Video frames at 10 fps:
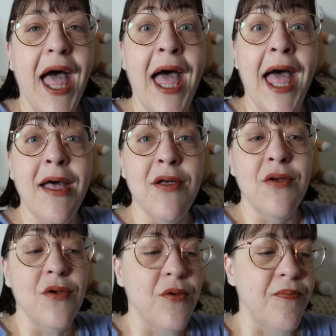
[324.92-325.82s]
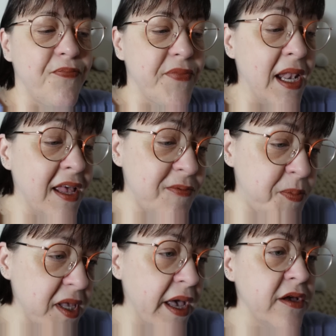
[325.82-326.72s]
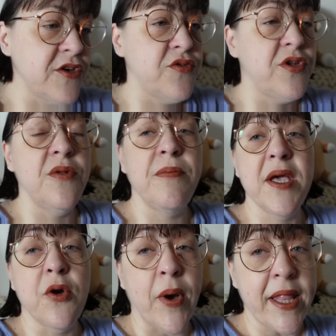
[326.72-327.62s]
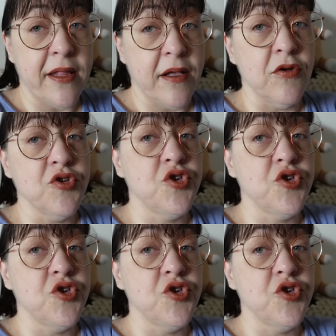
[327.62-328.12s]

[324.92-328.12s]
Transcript: à euh, la SPA, je donne mes couettes, quand